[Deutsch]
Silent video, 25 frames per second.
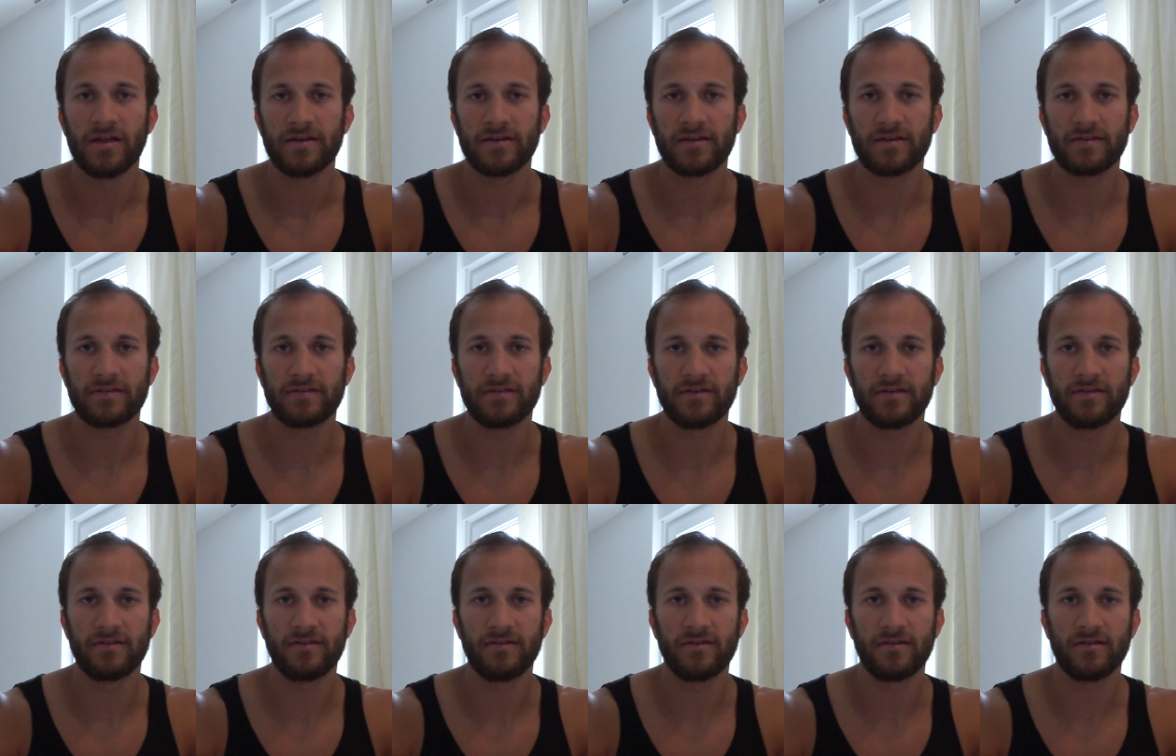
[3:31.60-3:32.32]
dass
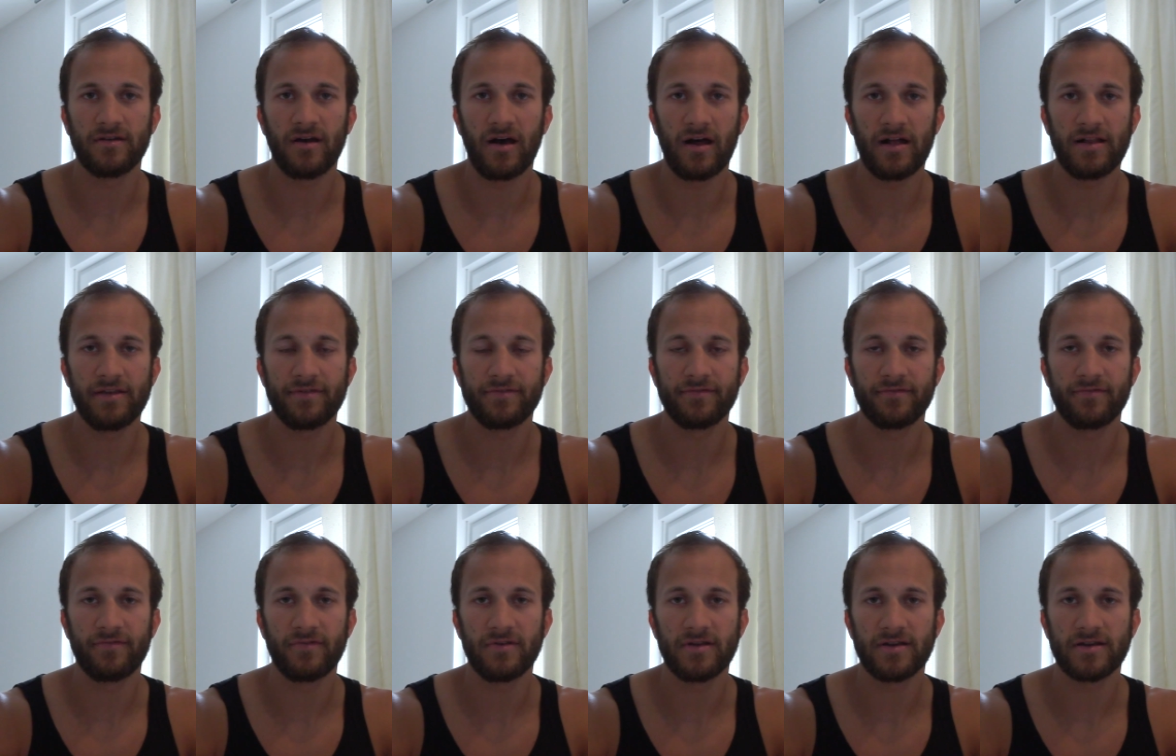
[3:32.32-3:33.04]
sich die
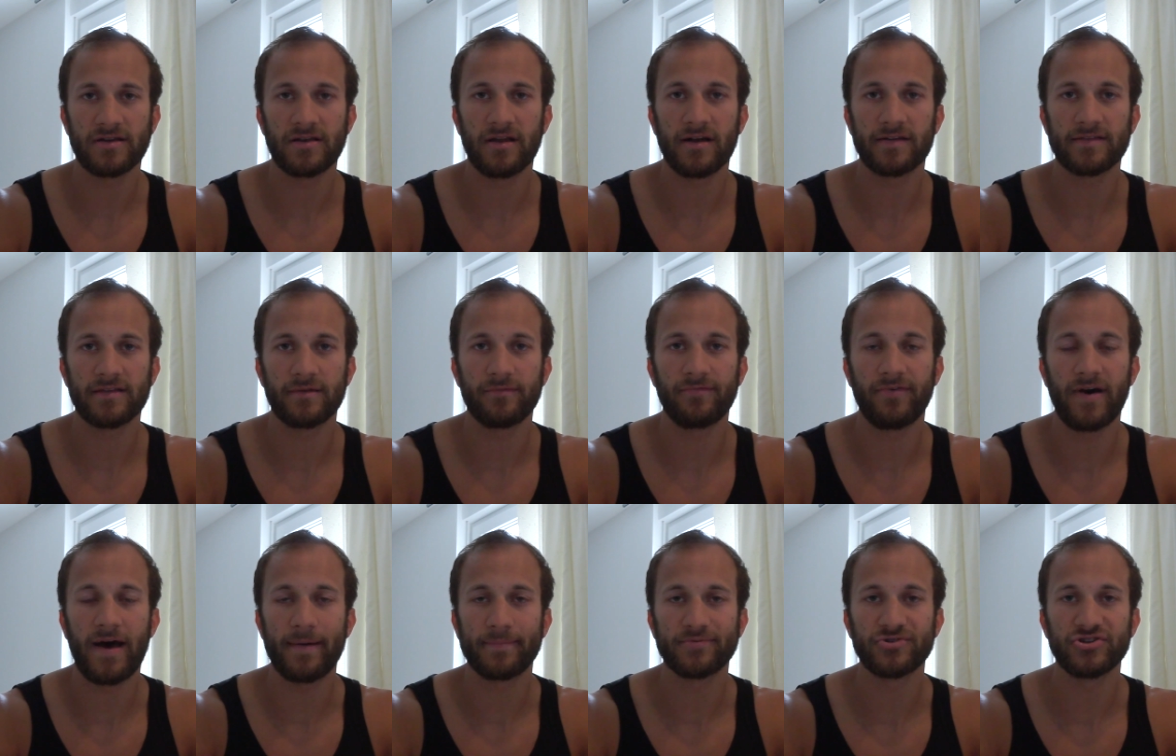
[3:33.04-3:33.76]
Alten vielleicht langsam
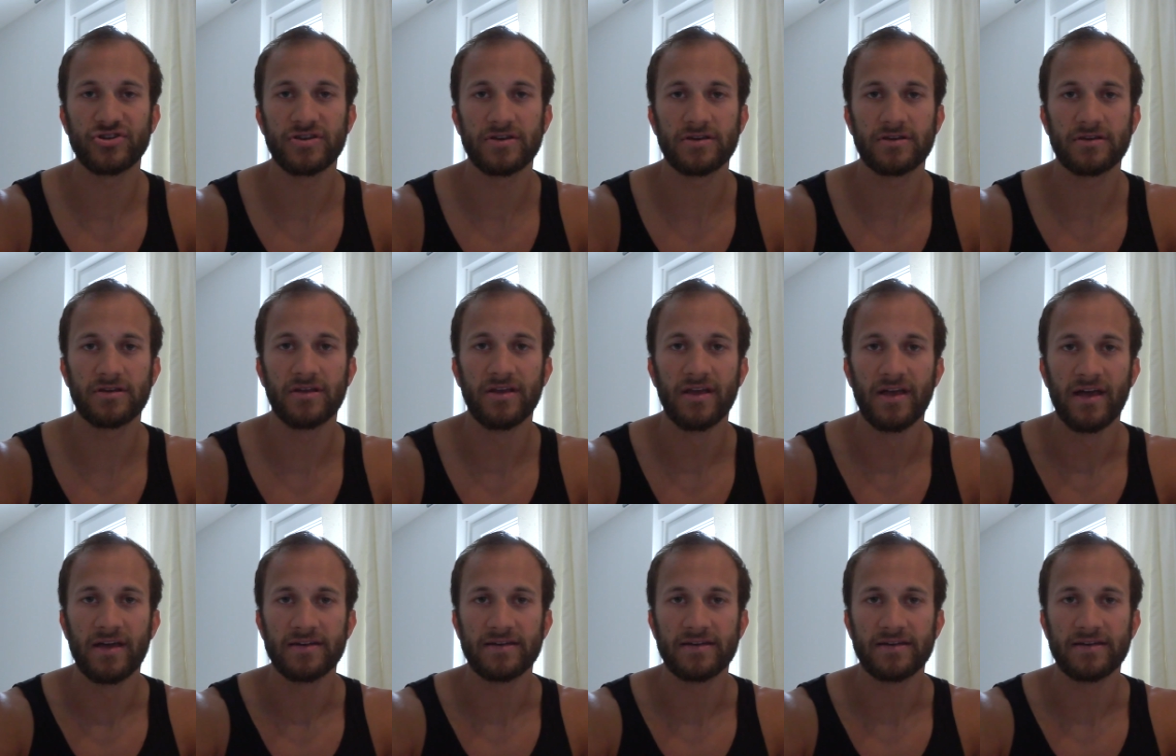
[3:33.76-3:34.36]
verabschieden,